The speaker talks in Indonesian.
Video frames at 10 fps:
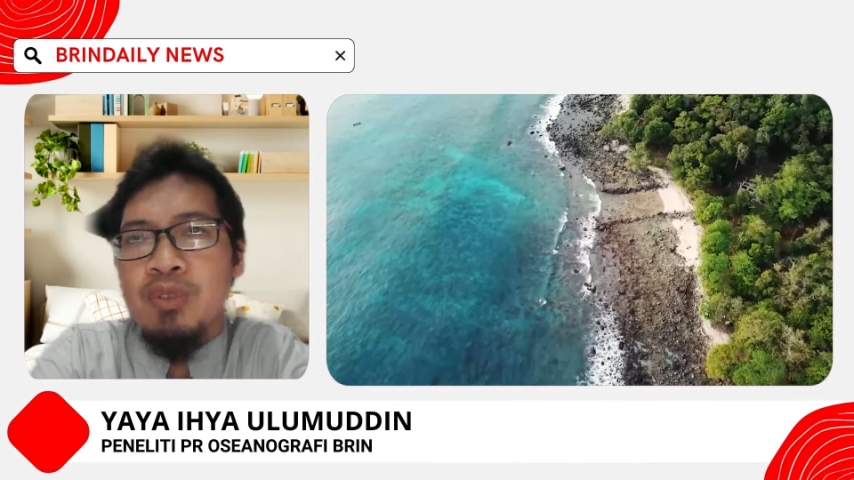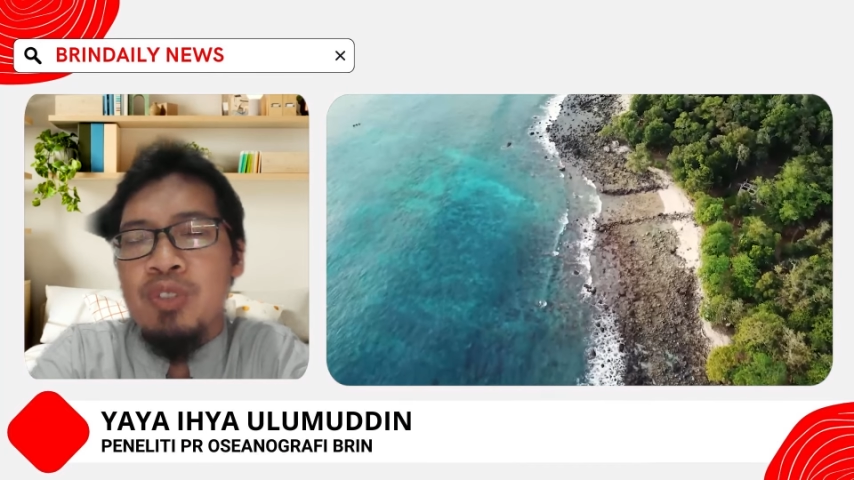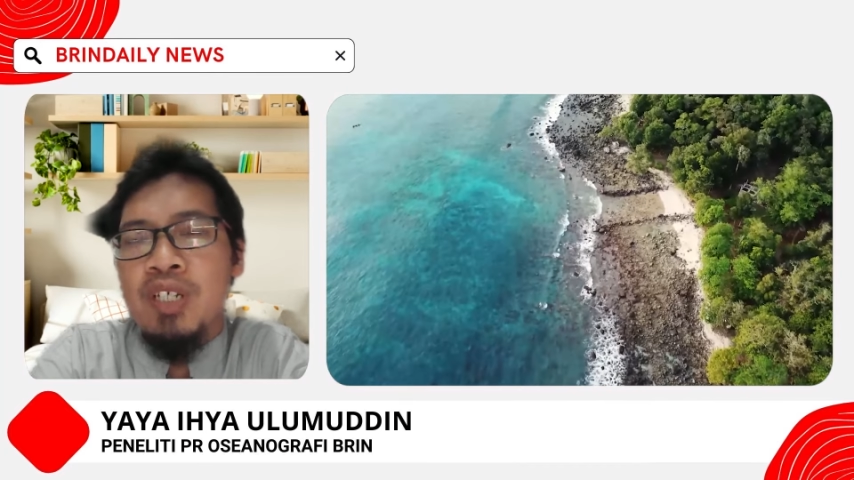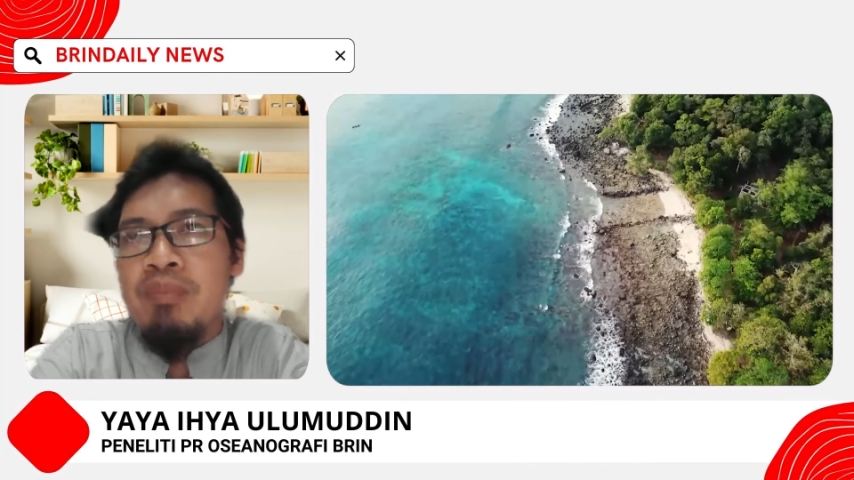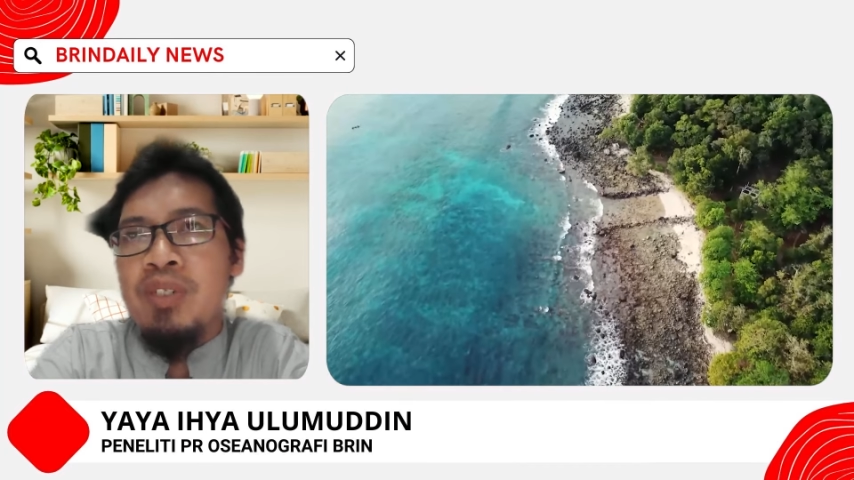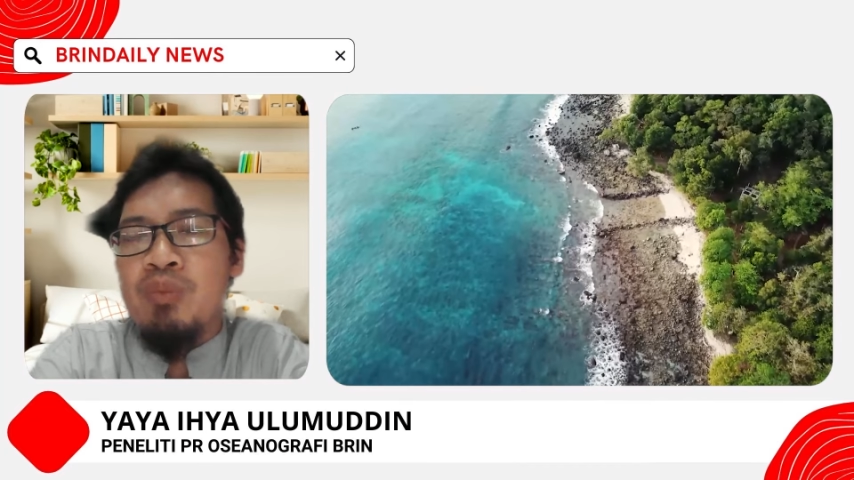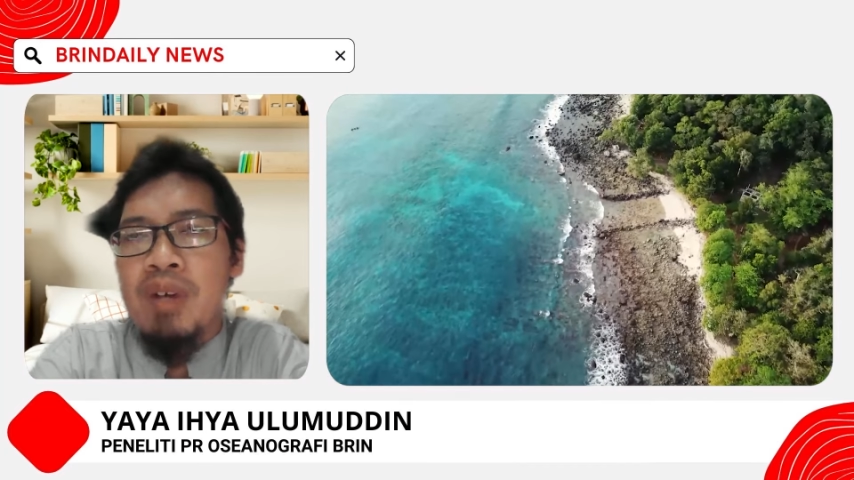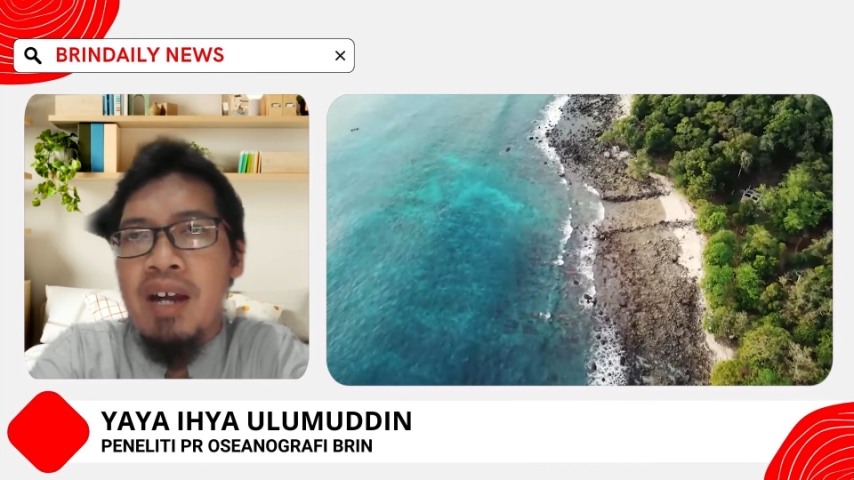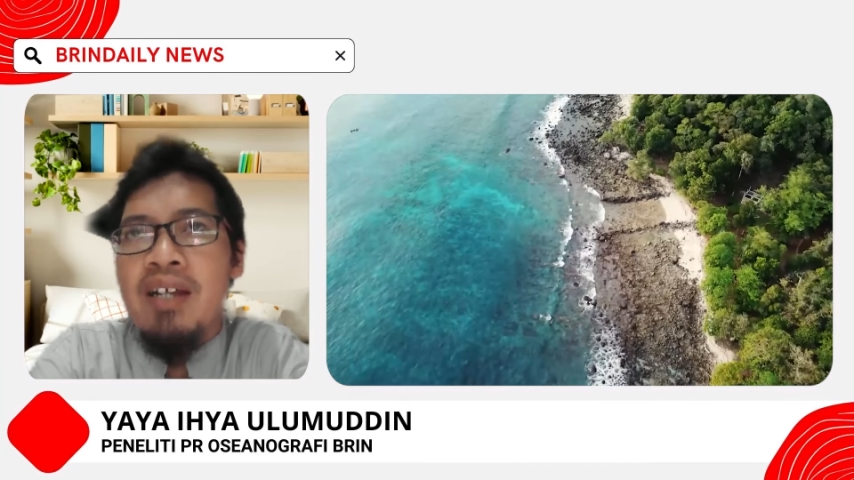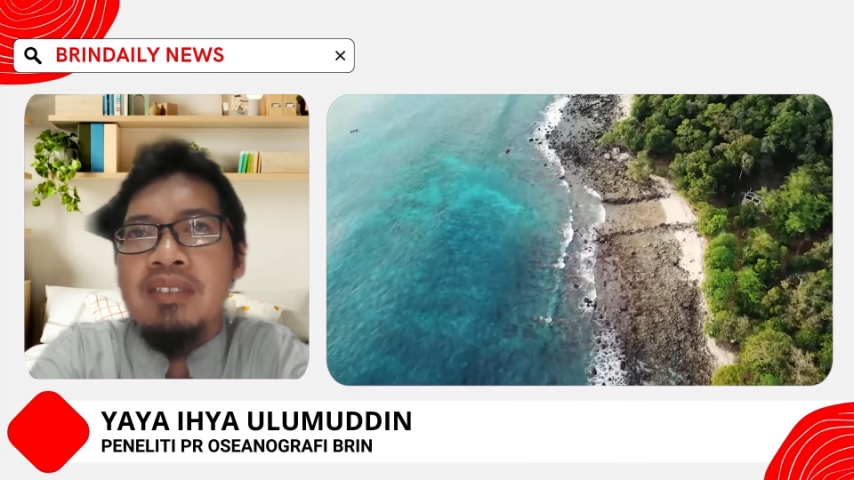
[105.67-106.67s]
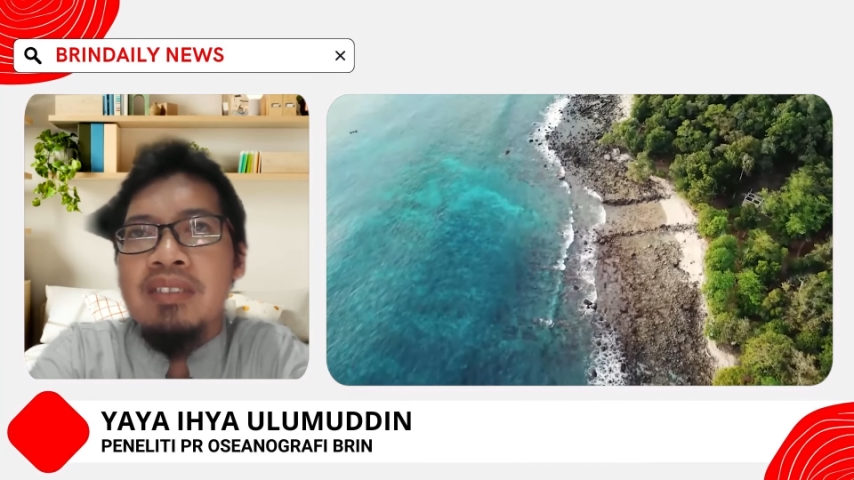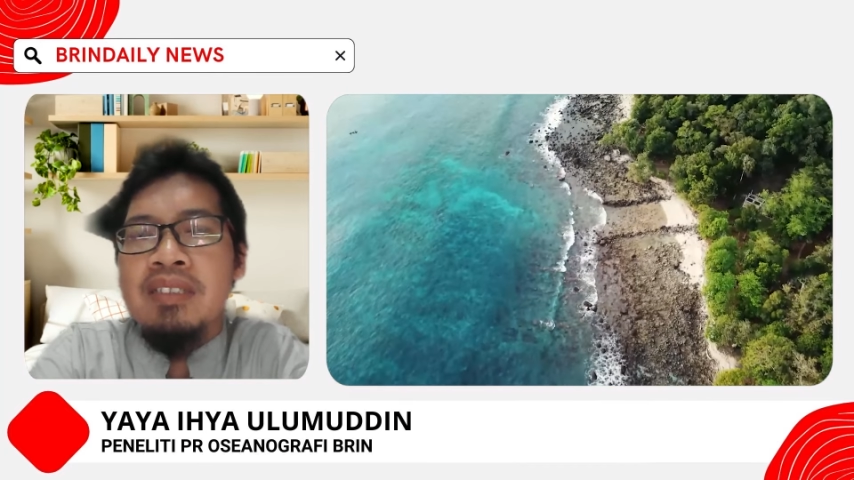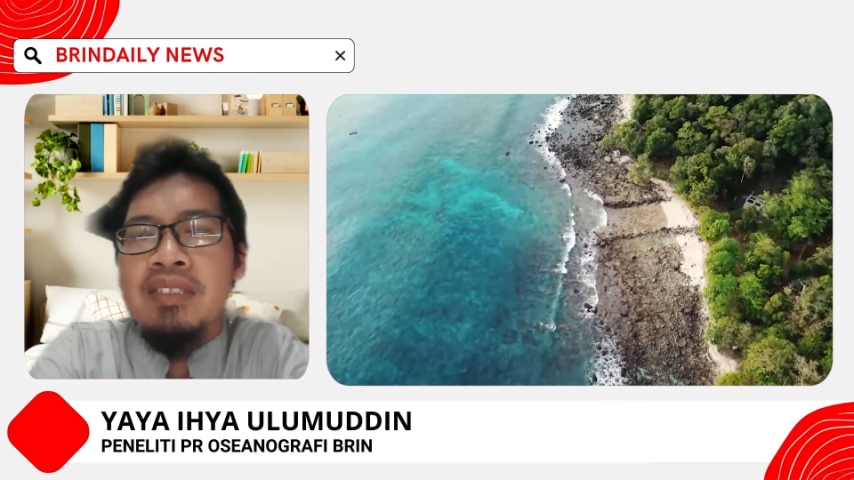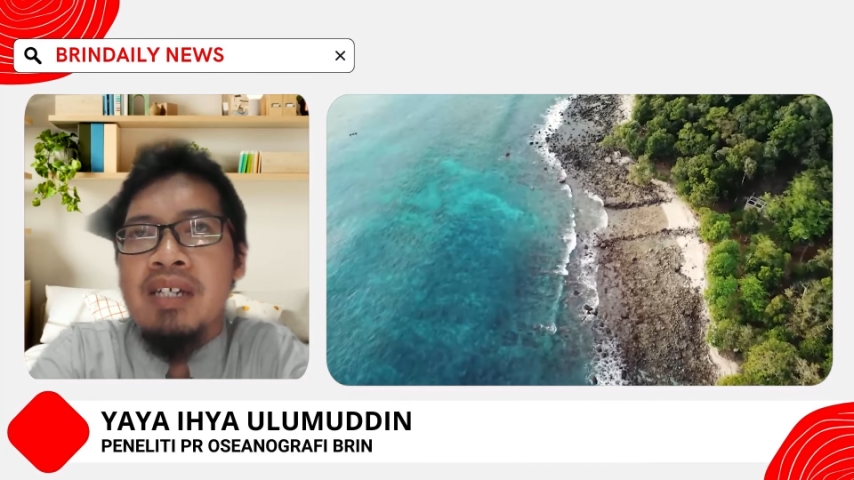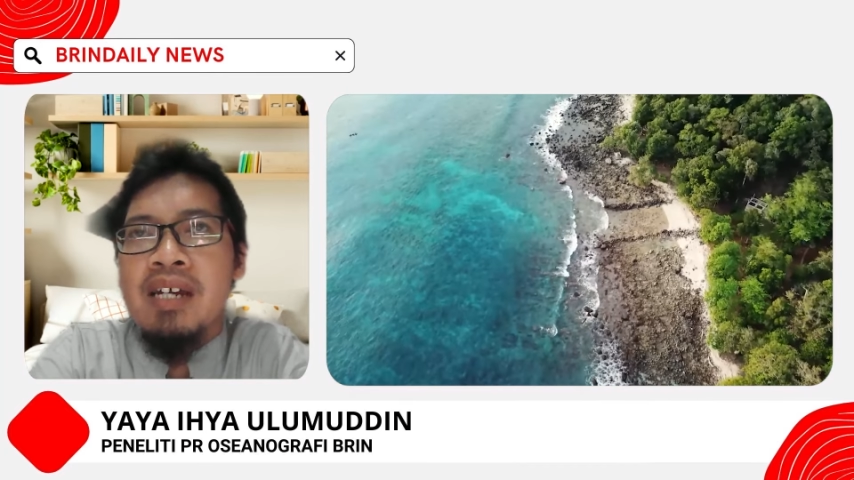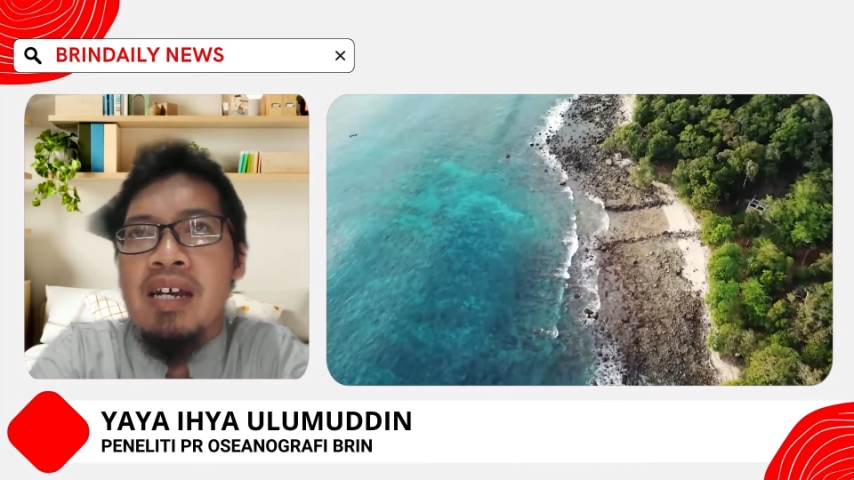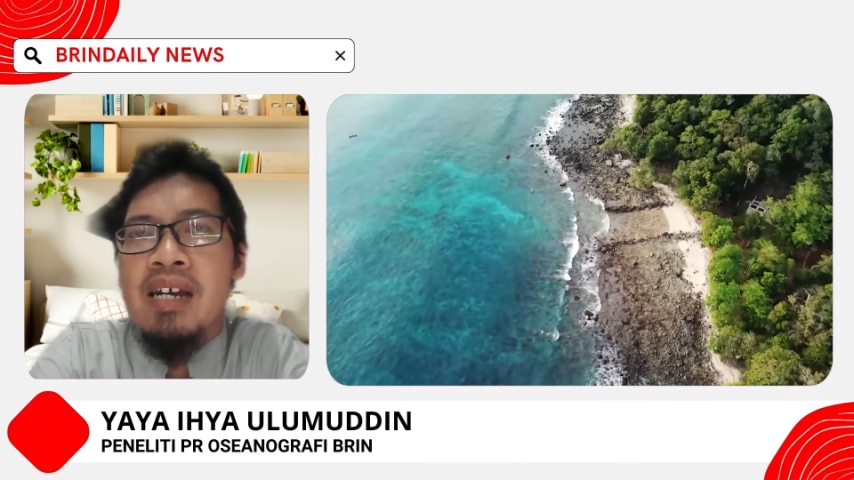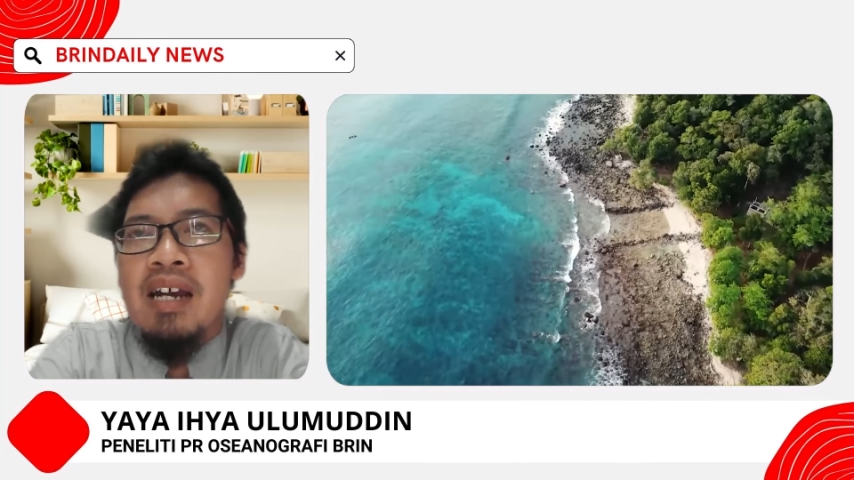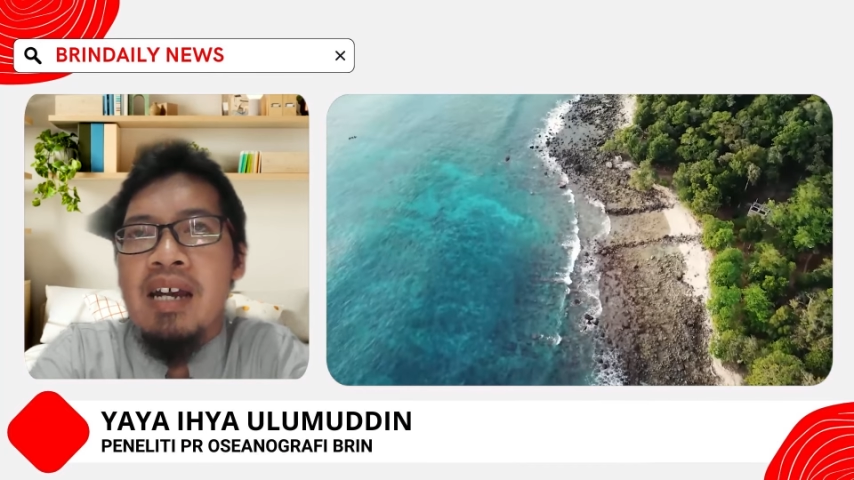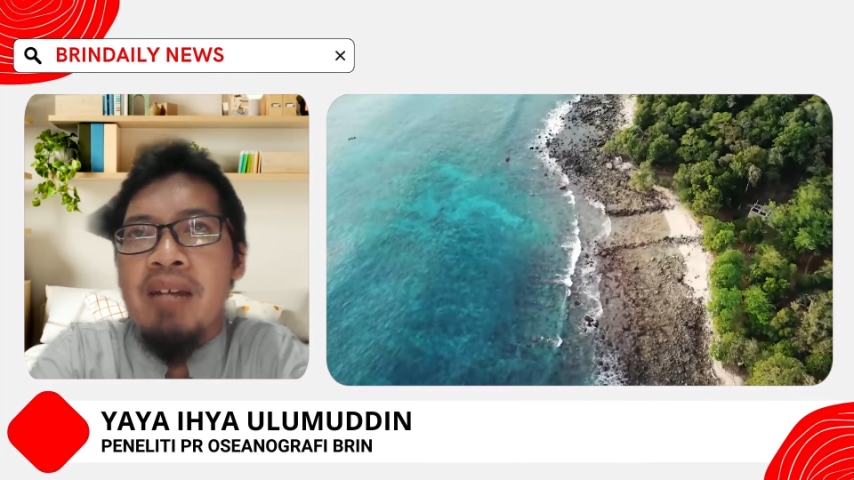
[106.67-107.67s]
sudah berubah sehingga
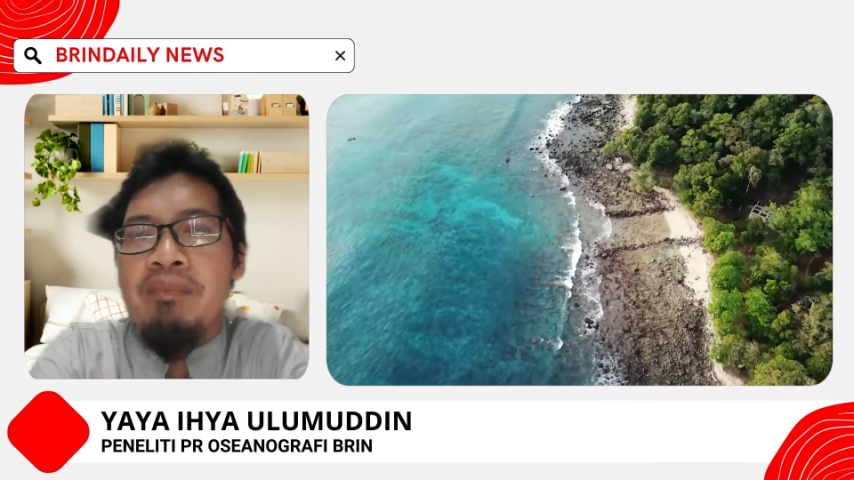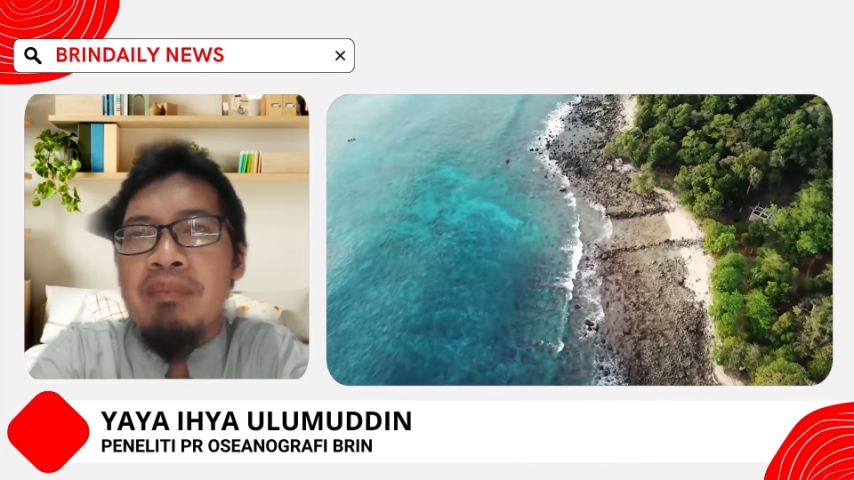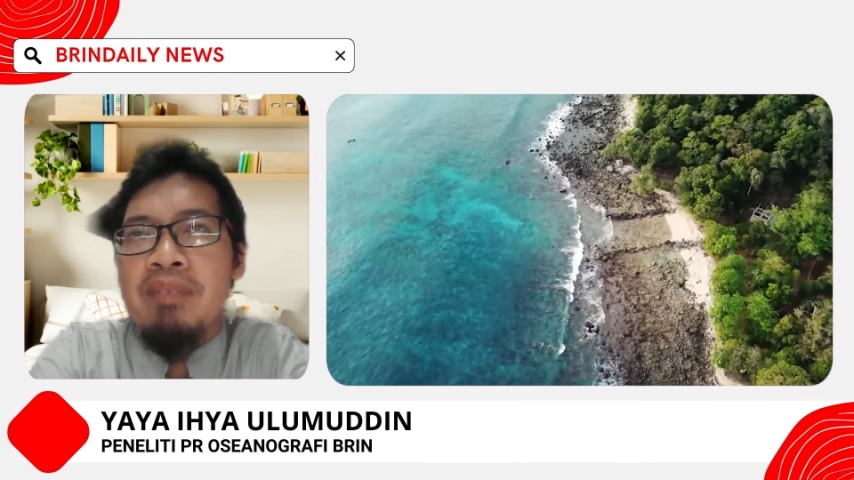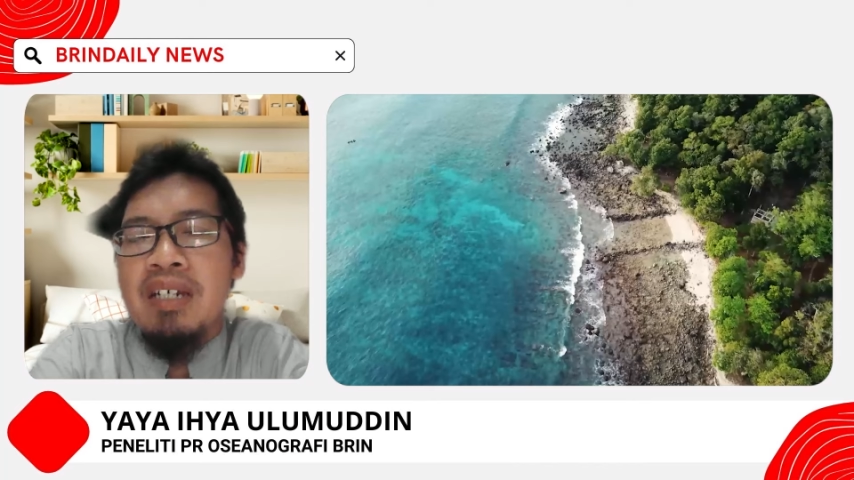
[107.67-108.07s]
apabila